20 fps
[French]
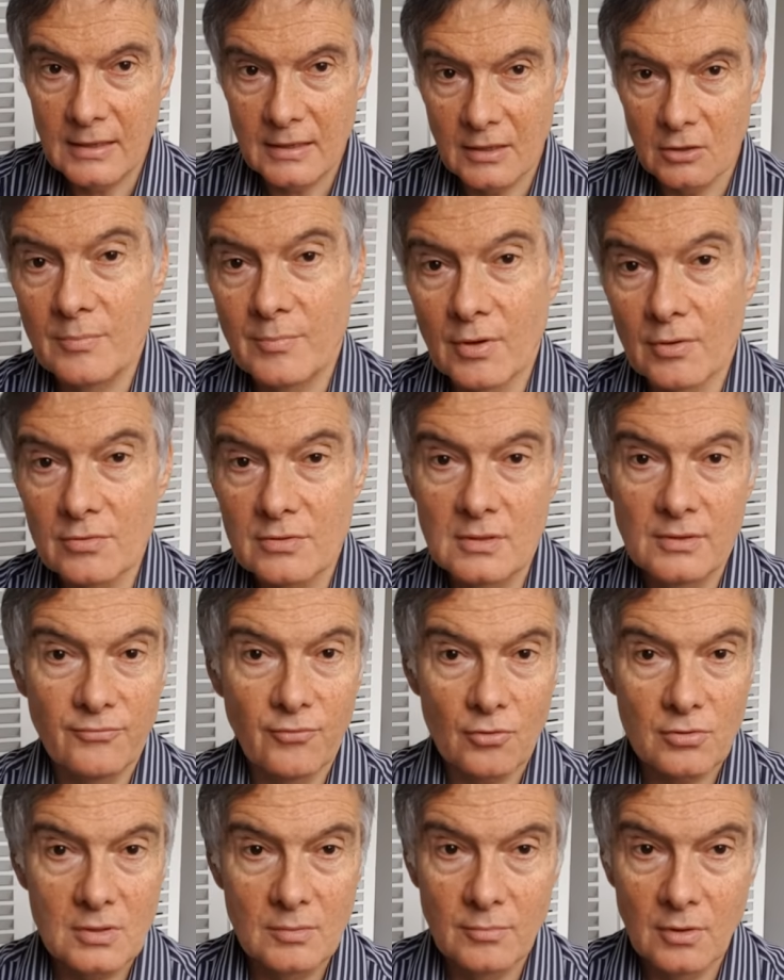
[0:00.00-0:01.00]
et quand dépenses, c'est
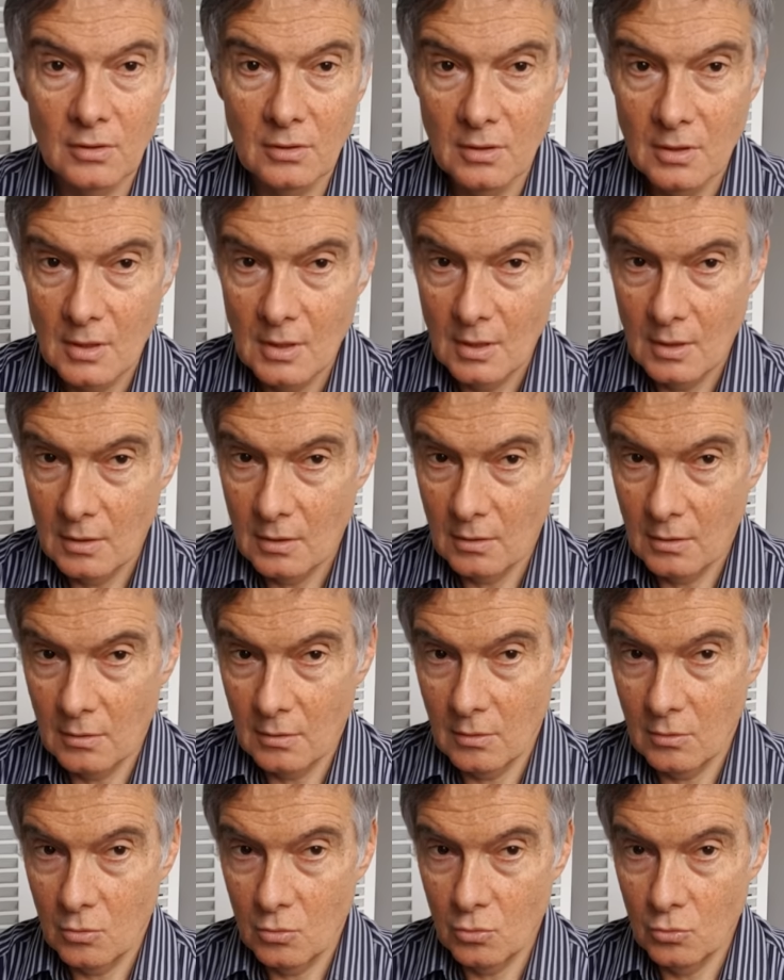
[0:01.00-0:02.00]
forcément euh,